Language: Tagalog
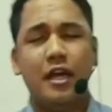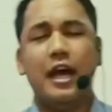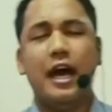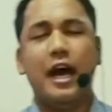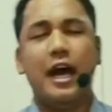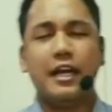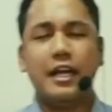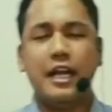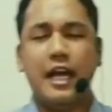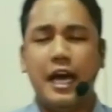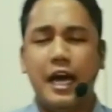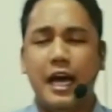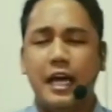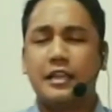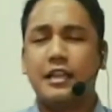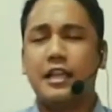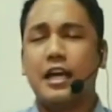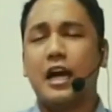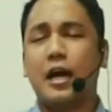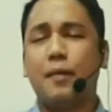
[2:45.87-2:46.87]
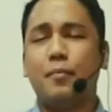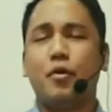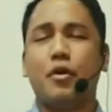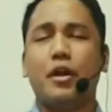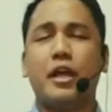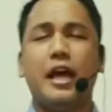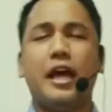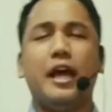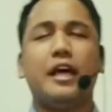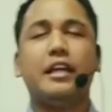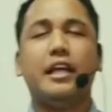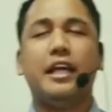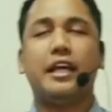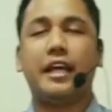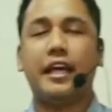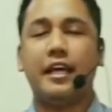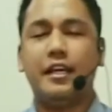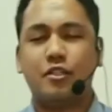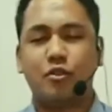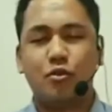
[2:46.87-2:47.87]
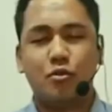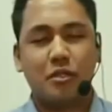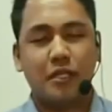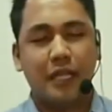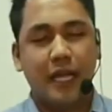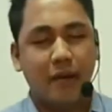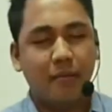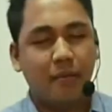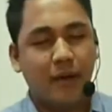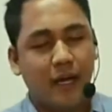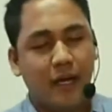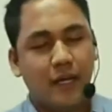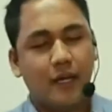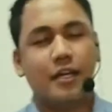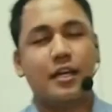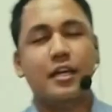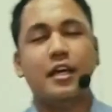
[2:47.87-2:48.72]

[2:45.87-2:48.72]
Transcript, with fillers: Ang lahat ng kapurihan ay kay Jesus lamang.